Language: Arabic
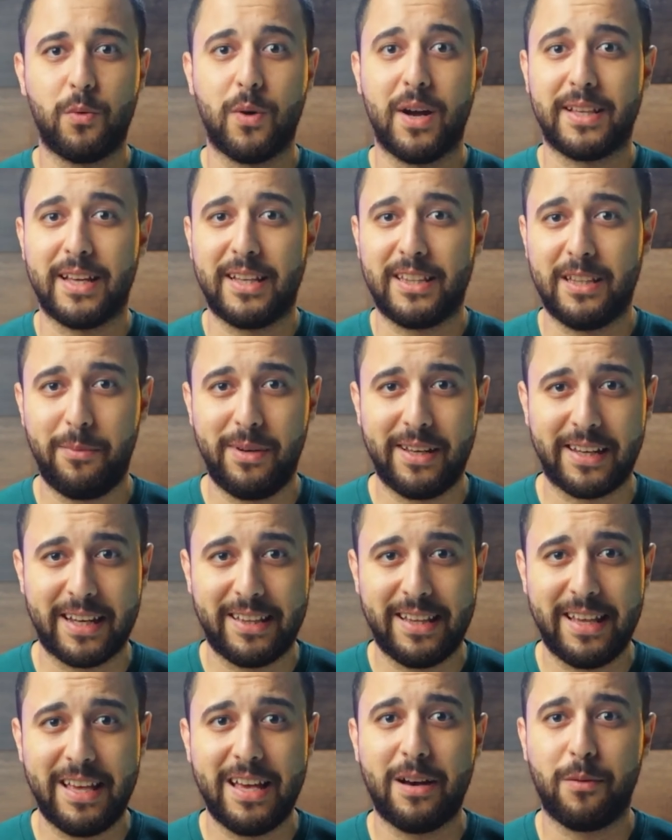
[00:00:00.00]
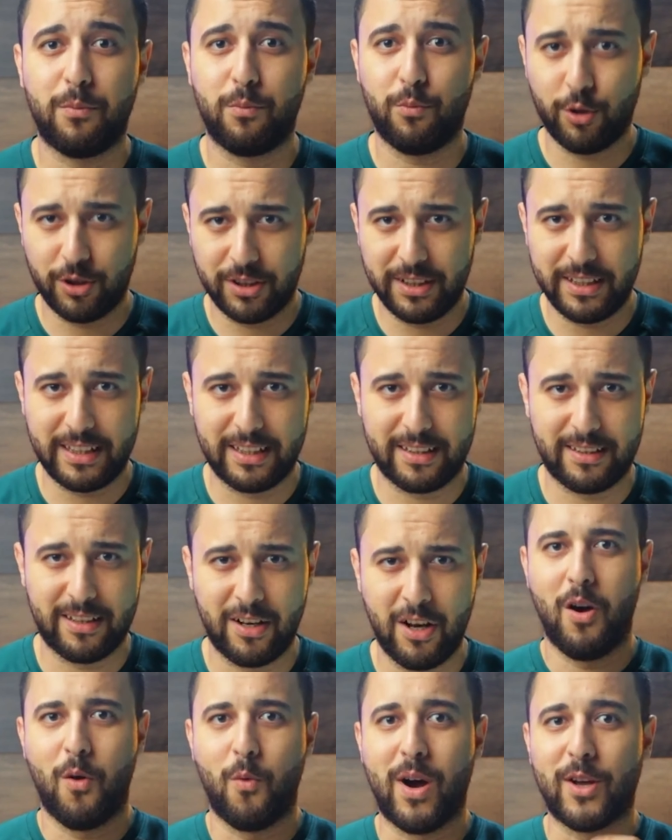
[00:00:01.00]
وهتقدم لك أداء مرضي جدا
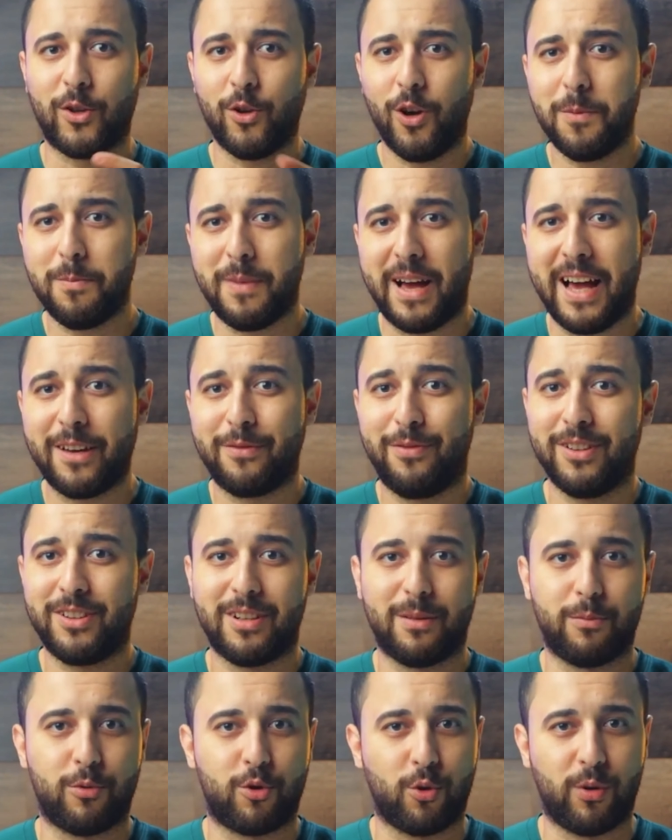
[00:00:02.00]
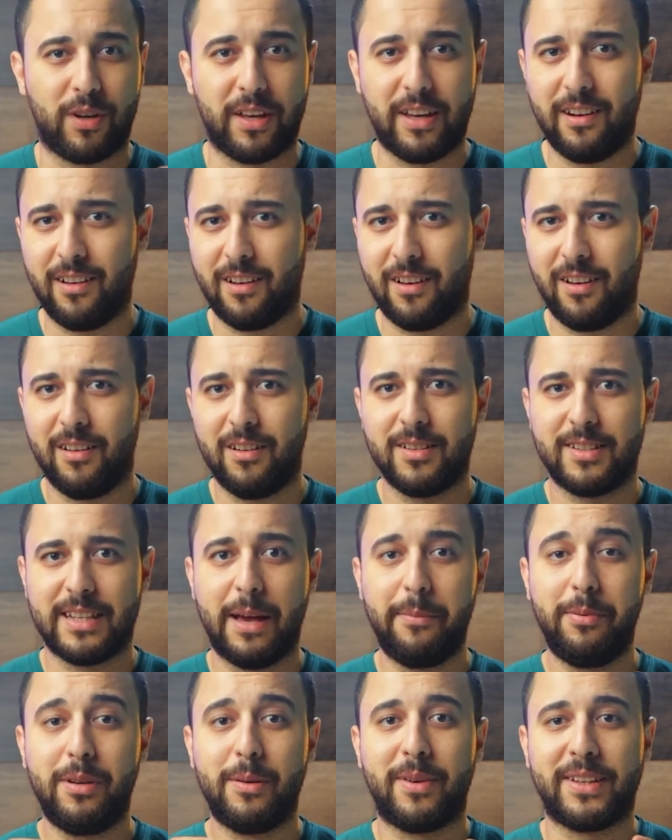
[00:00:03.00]
وهتقعد معاك فترة مش قليلة خالص
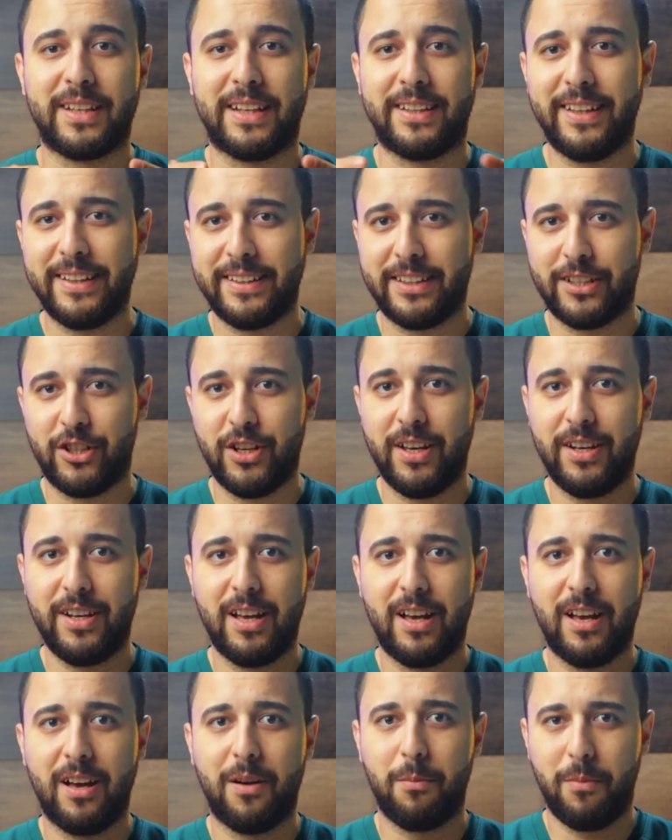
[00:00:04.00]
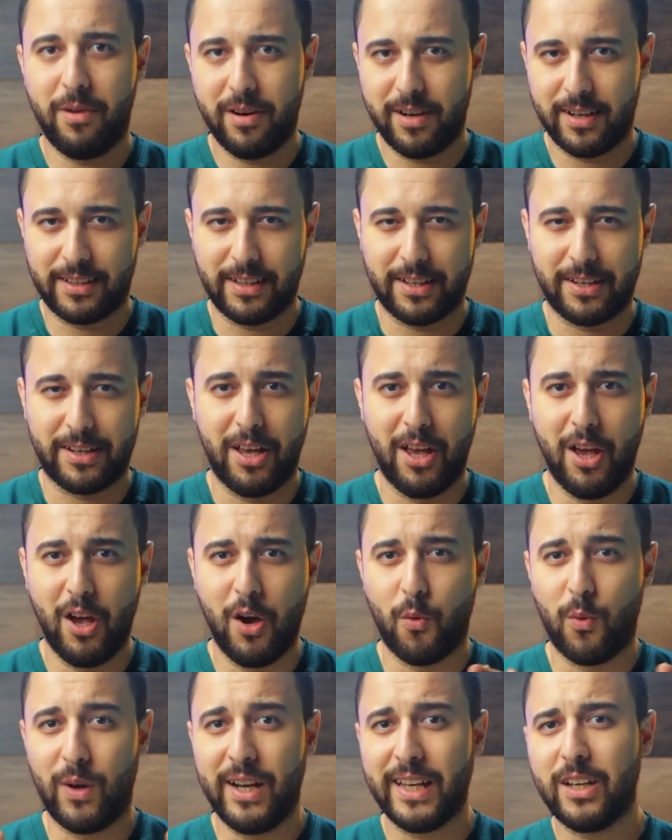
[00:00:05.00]
قبل ما تحتاج تشحنها مرة تانية
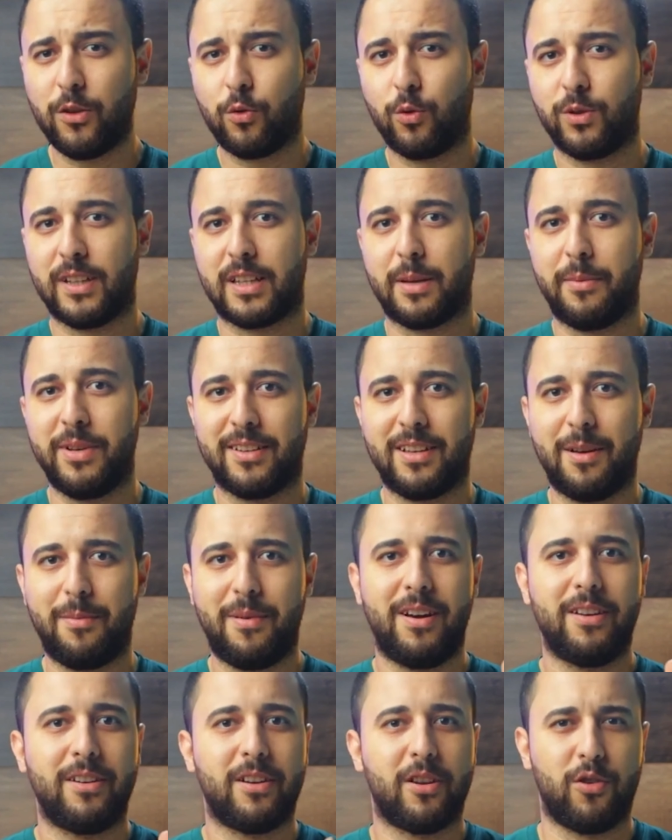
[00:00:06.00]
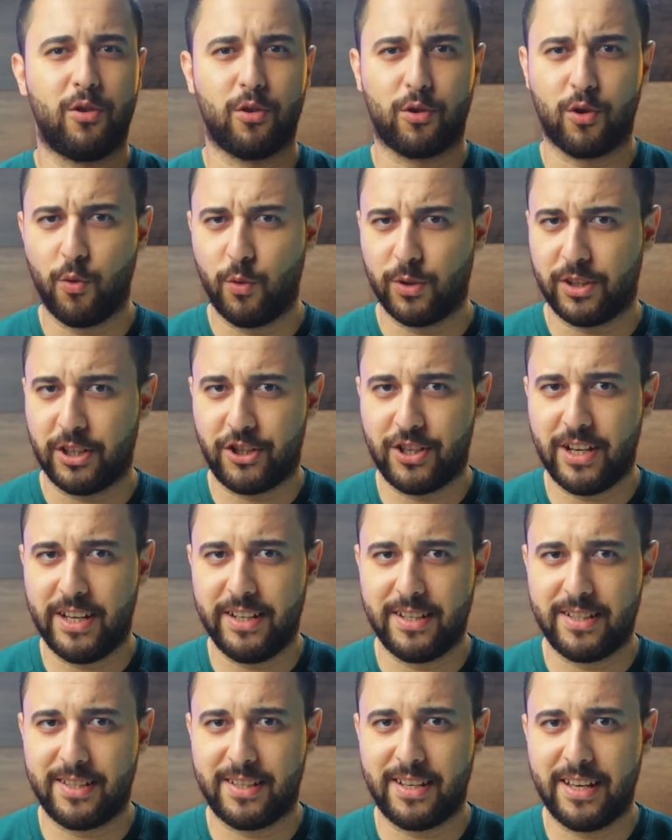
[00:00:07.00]
ولكن كنت أتمنى طبعا إن قوة
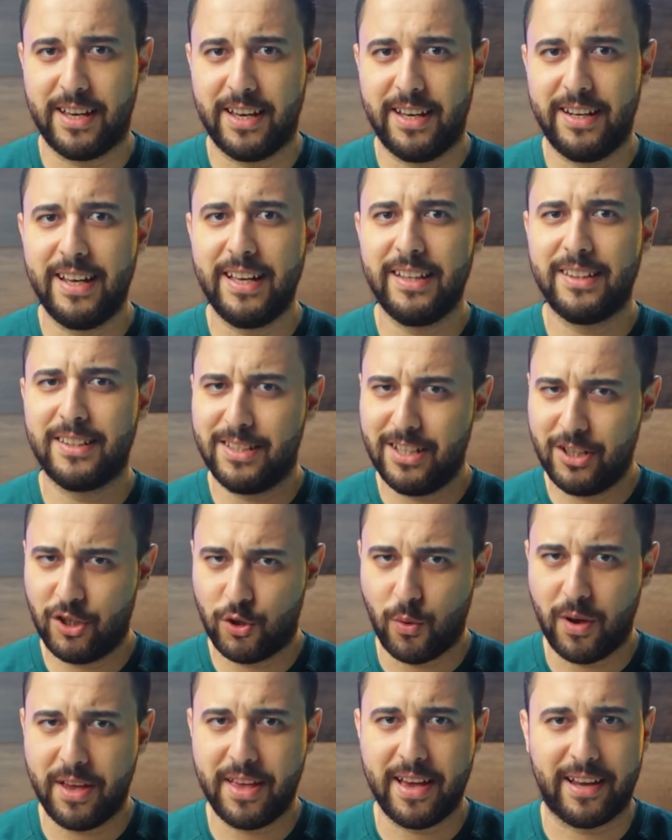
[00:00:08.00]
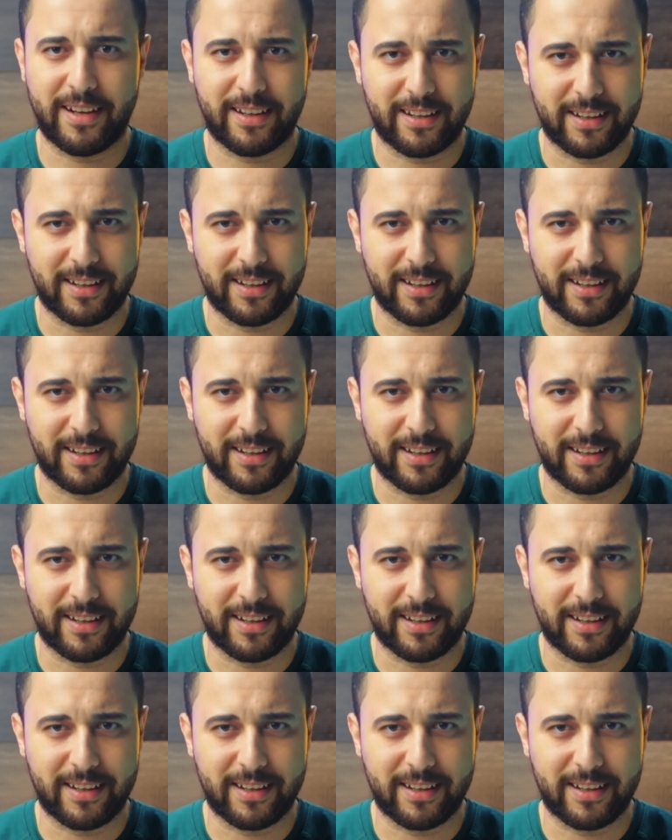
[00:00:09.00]
الشحن السريع هنا تزيد شوية عن